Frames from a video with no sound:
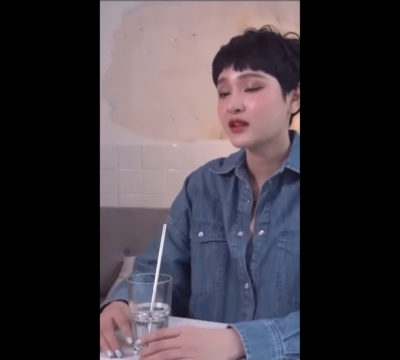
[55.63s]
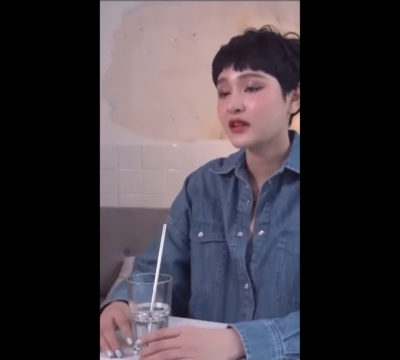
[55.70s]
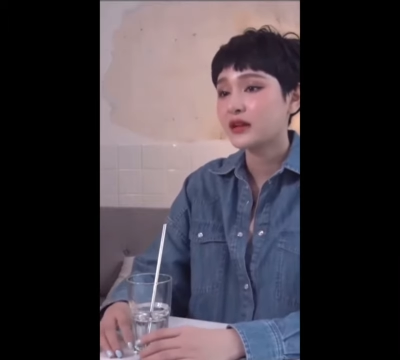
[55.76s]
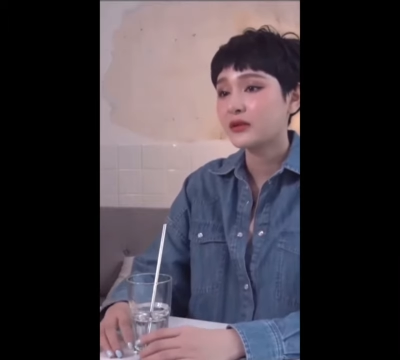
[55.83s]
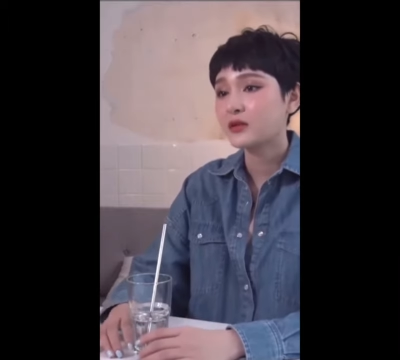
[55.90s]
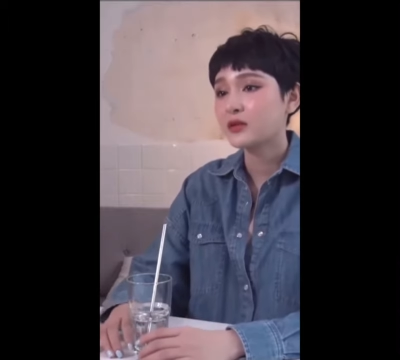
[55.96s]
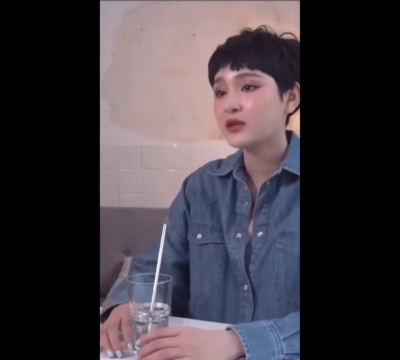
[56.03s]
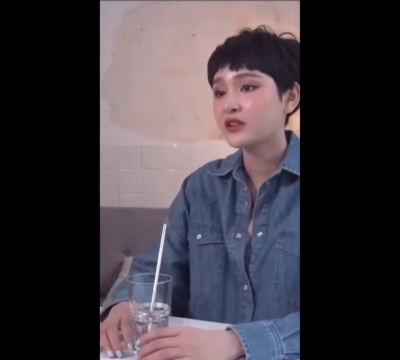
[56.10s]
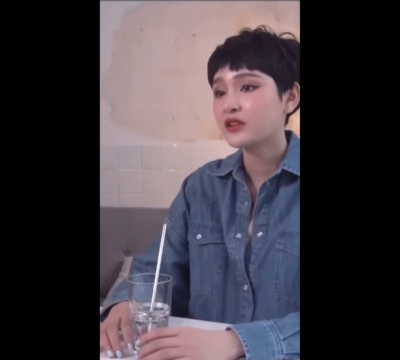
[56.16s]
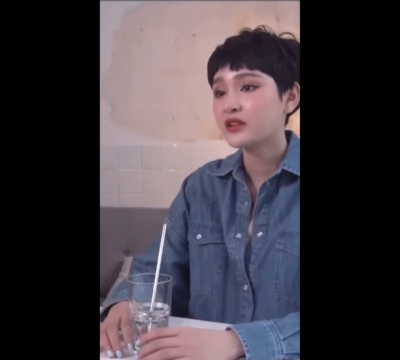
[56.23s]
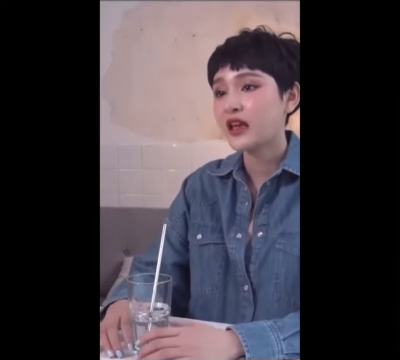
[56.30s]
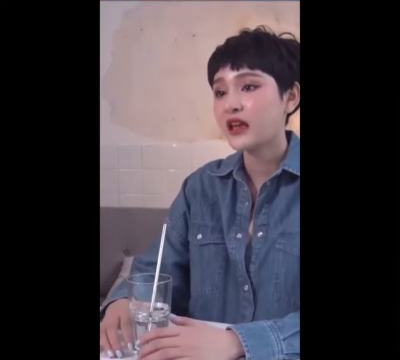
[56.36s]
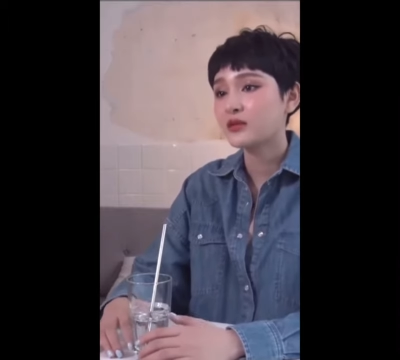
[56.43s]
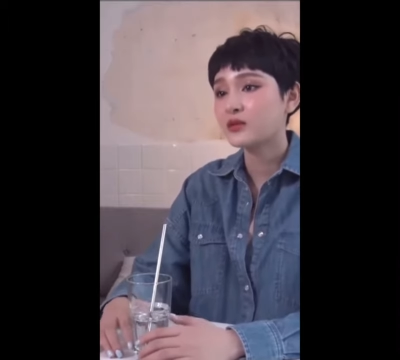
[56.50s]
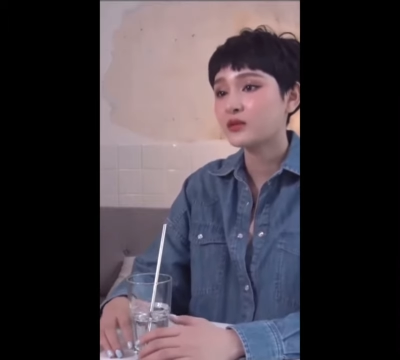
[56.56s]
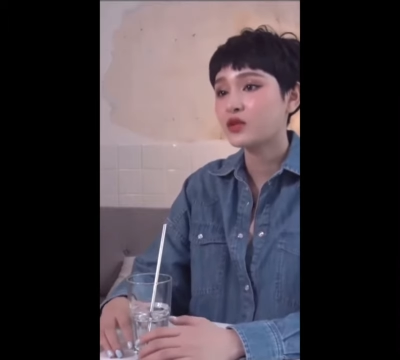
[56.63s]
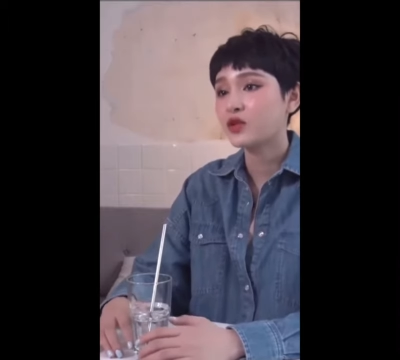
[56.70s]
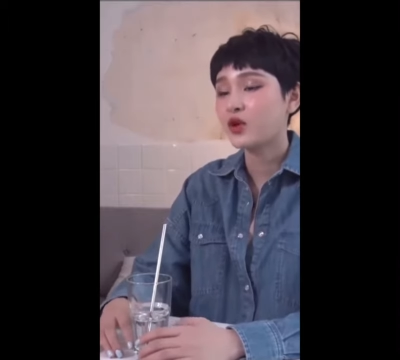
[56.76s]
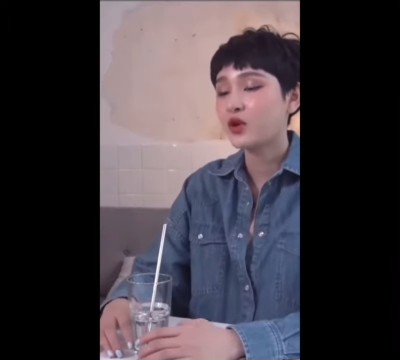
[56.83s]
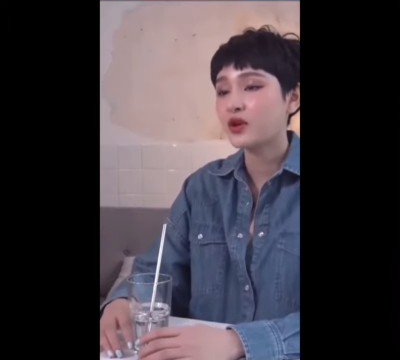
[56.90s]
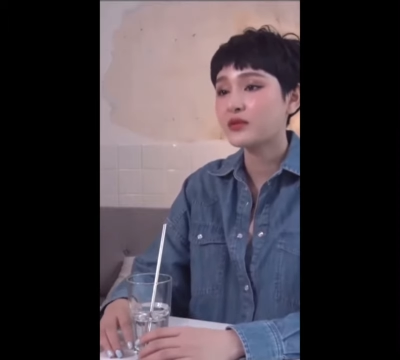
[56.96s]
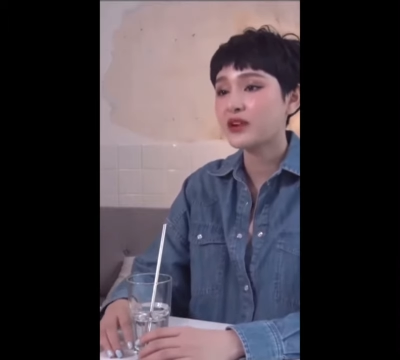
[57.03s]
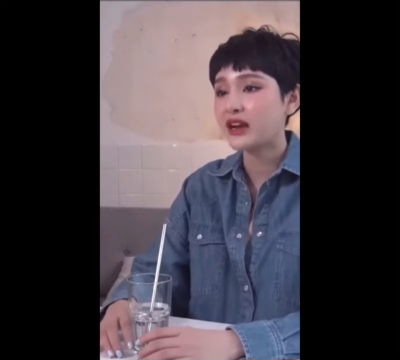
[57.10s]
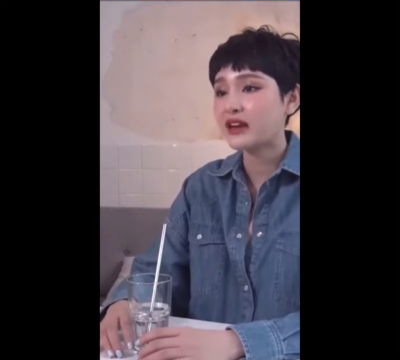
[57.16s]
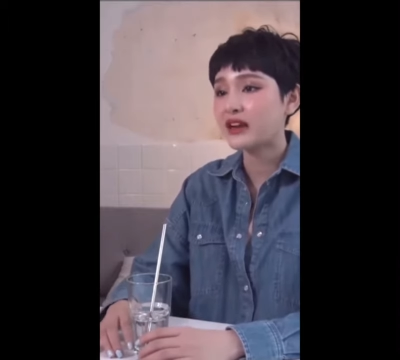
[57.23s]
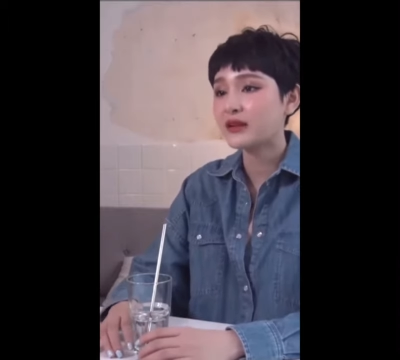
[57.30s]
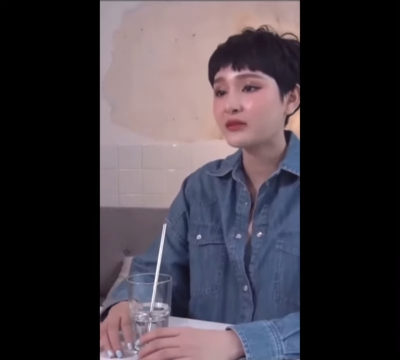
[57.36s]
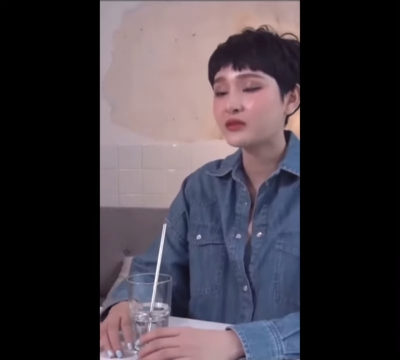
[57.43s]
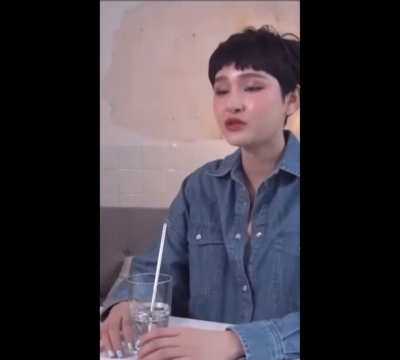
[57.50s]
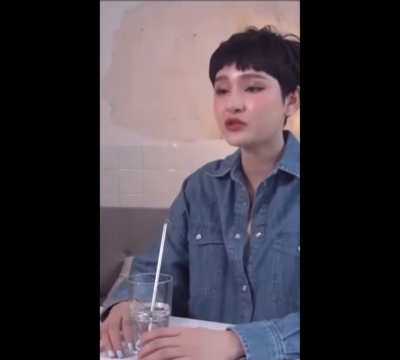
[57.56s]
em không có thời gian buổi tối em rảnh
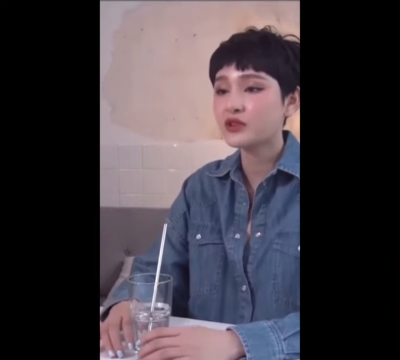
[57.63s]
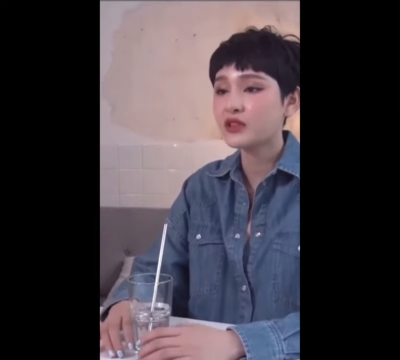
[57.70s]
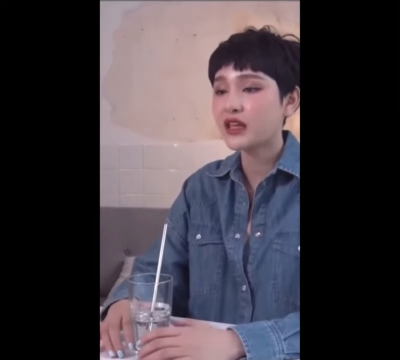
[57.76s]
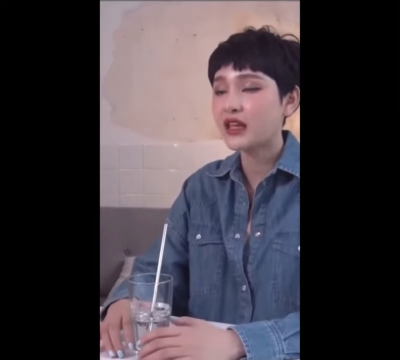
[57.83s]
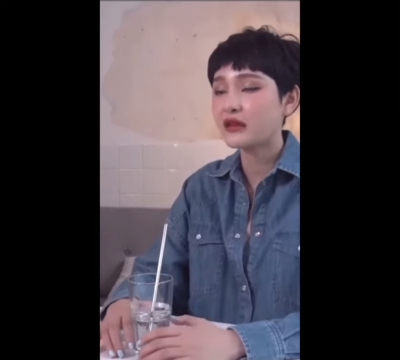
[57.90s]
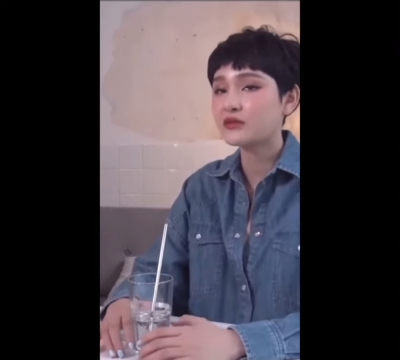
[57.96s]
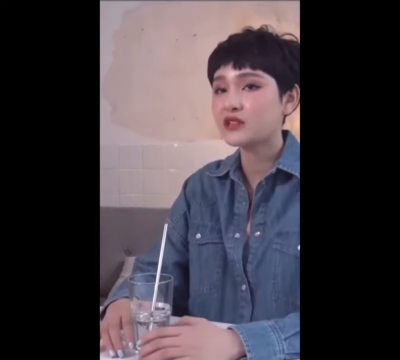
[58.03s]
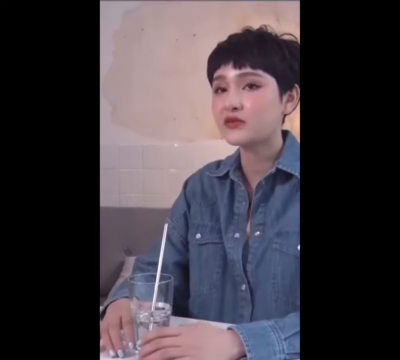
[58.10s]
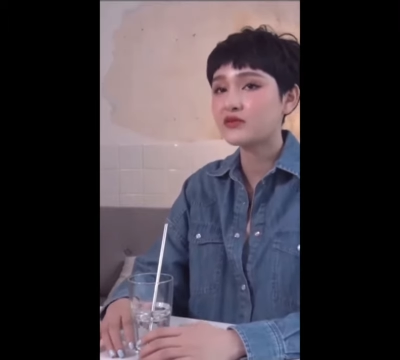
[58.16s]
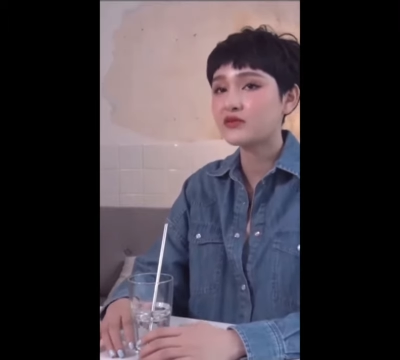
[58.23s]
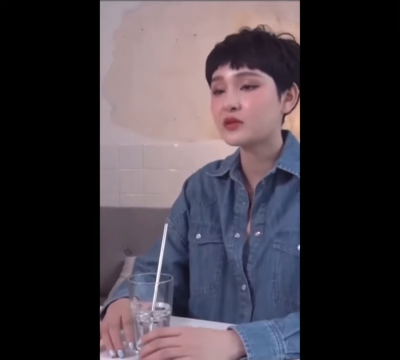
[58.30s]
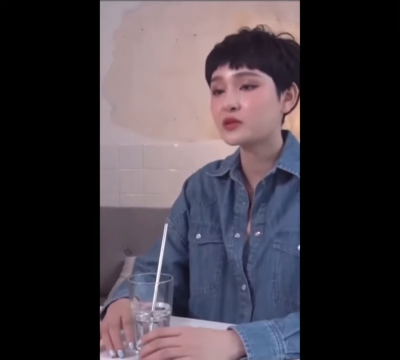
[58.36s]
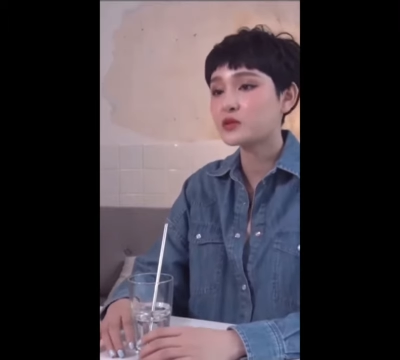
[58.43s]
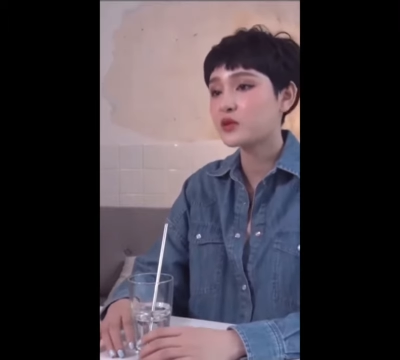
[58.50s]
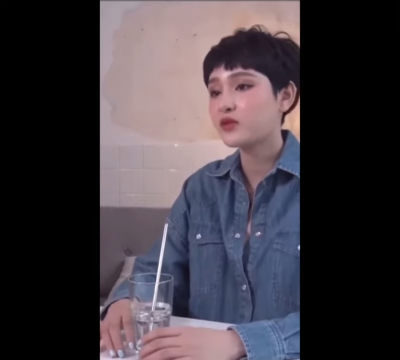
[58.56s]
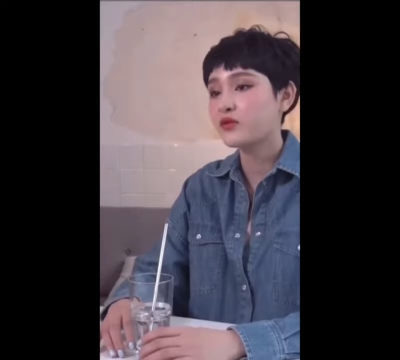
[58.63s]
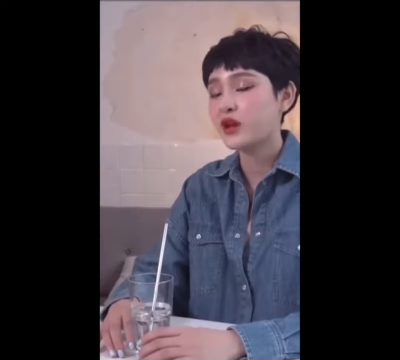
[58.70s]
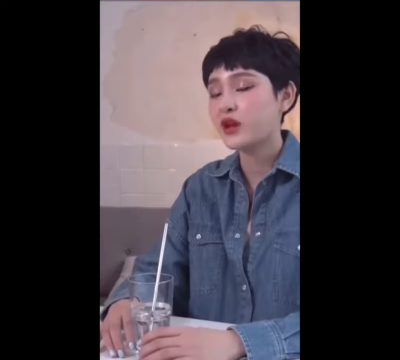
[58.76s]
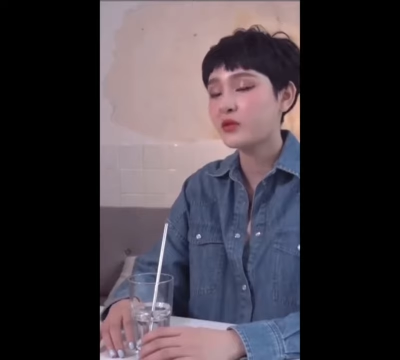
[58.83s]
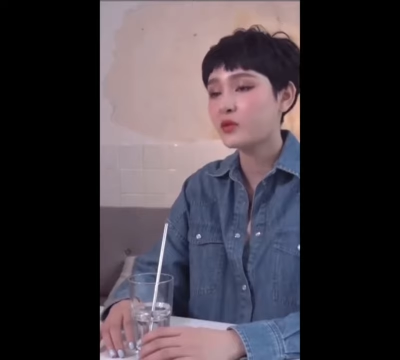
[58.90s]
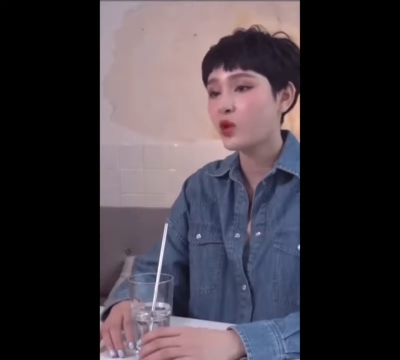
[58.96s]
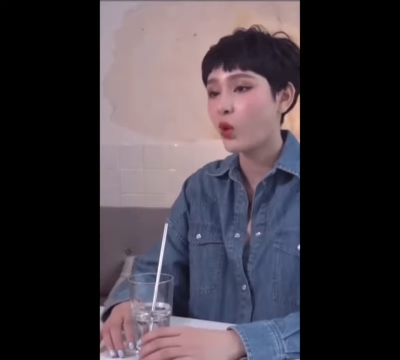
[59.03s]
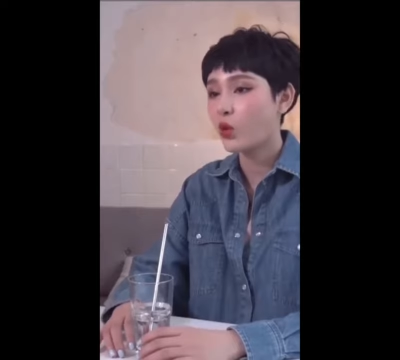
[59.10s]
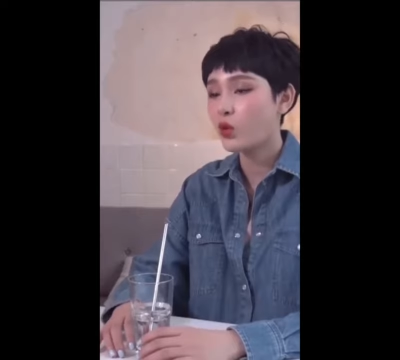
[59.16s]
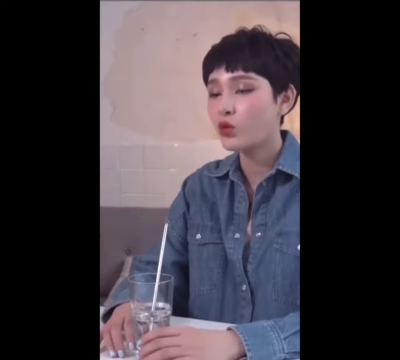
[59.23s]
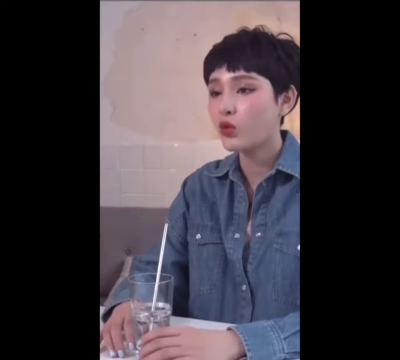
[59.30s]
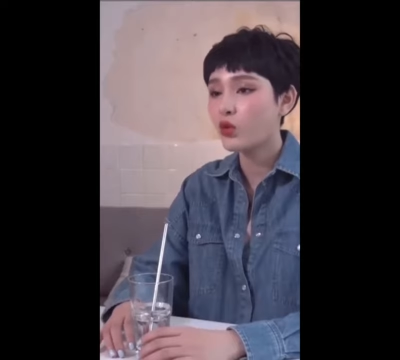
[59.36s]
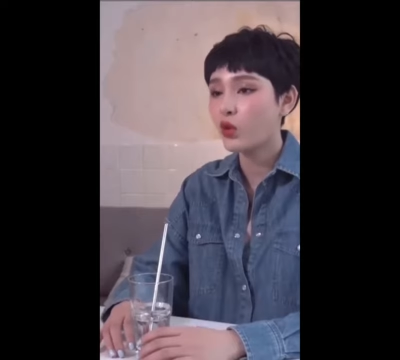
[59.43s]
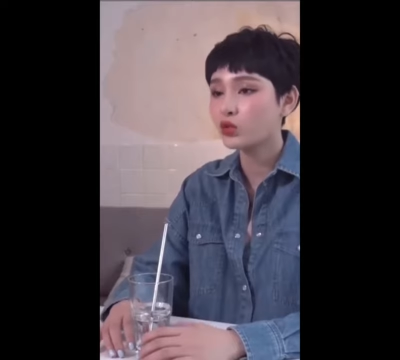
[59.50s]
là em xuống nhà em xem phim xong em về em ngủ ngủ